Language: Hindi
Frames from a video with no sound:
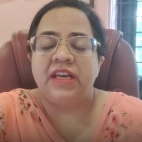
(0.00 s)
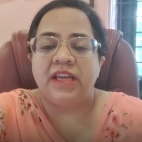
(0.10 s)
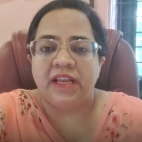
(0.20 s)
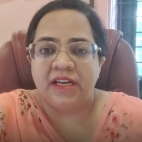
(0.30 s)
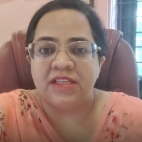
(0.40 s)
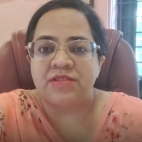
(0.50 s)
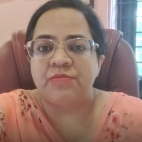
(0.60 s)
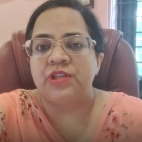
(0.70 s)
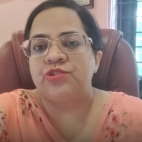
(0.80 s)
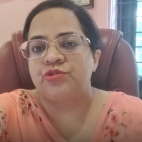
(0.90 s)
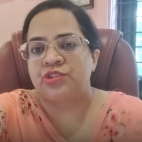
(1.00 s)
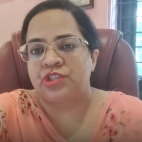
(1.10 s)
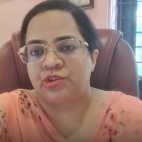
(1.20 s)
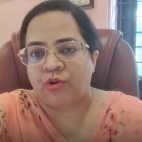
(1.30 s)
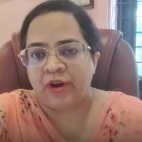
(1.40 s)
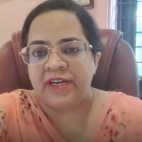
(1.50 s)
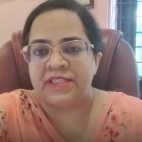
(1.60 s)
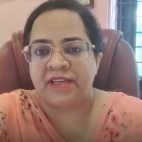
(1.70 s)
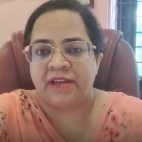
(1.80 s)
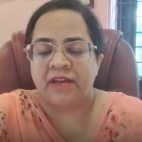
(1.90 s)
इन्हेलर्स में जो
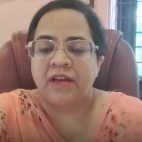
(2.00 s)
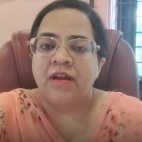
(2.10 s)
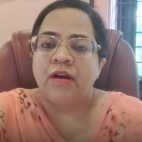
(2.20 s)
स्टेरॉइड्स हैं